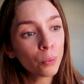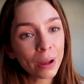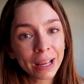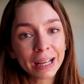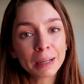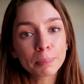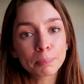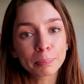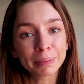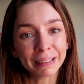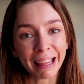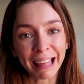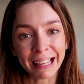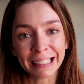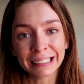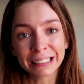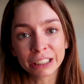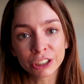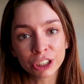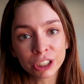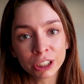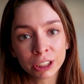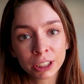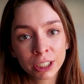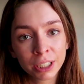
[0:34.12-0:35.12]
Week
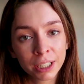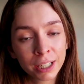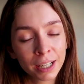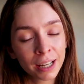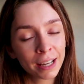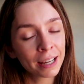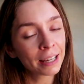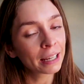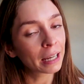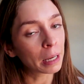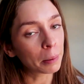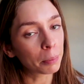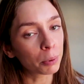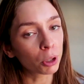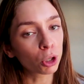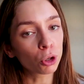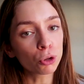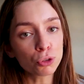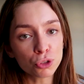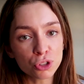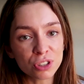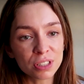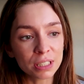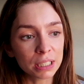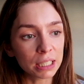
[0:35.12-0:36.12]
Planner, que é para
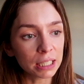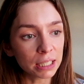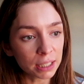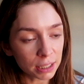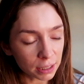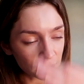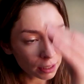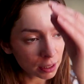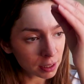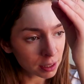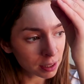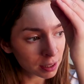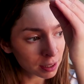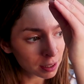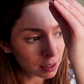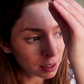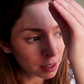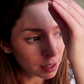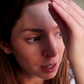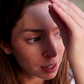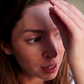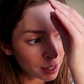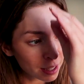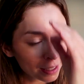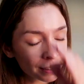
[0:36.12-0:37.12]
conseguir
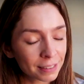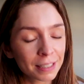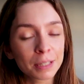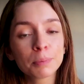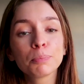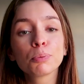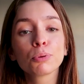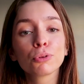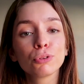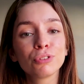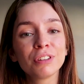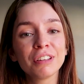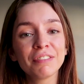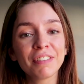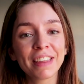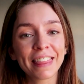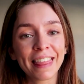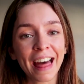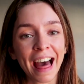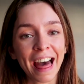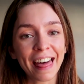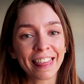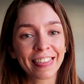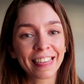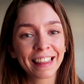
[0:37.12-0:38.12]
ter
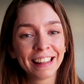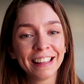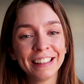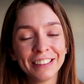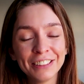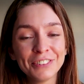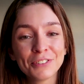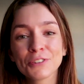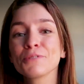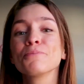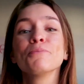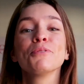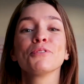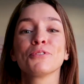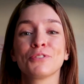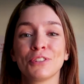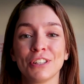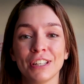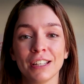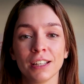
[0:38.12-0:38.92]
produtividade nos meus